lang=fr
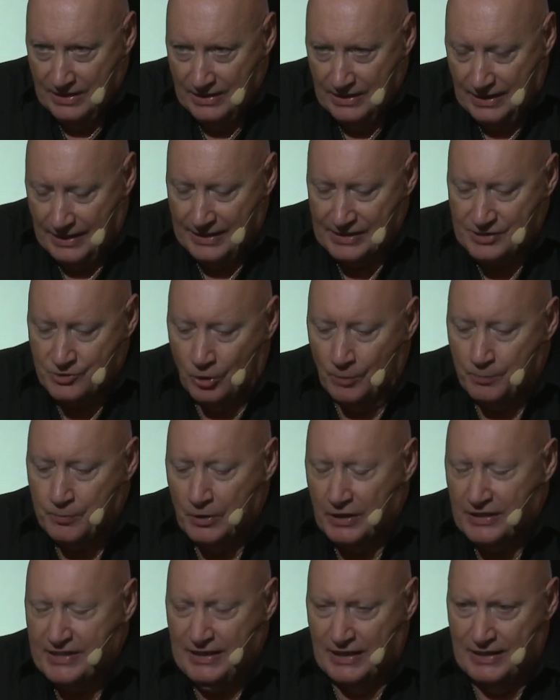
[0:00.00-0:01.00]
La raison
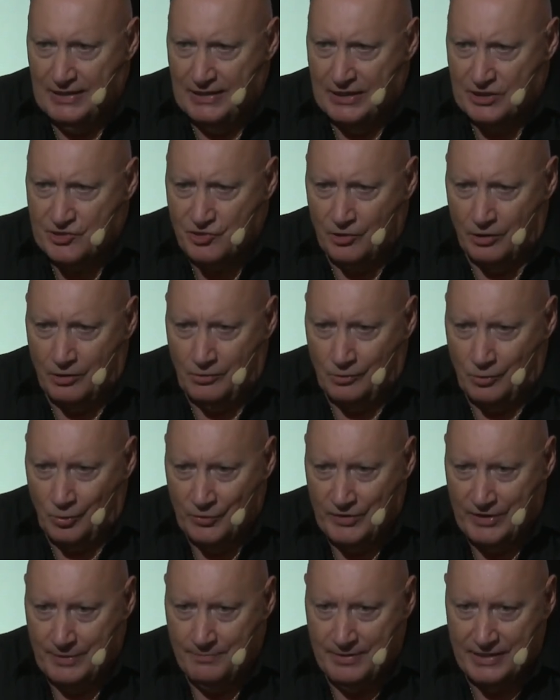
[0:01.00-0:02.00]
pour laquelle les gens
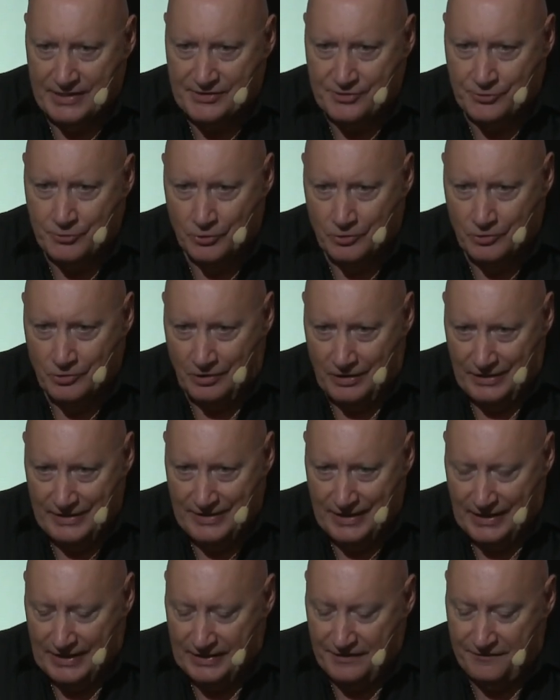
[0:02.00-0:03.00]
ont des blessures et
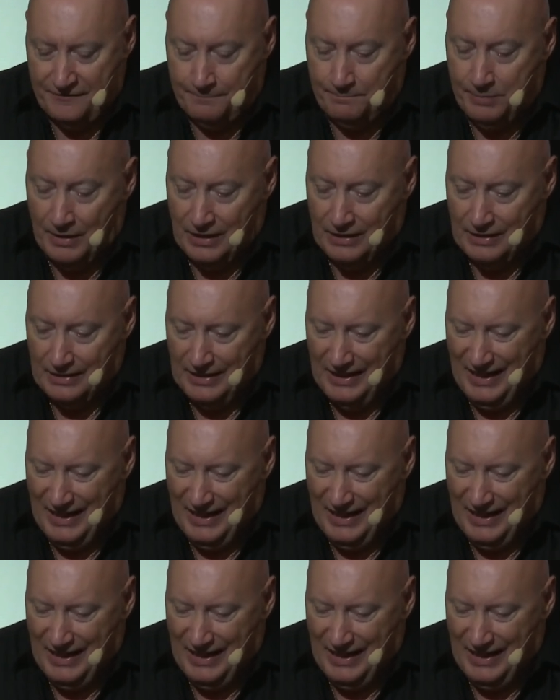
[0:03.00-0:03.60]
n'arrivent pas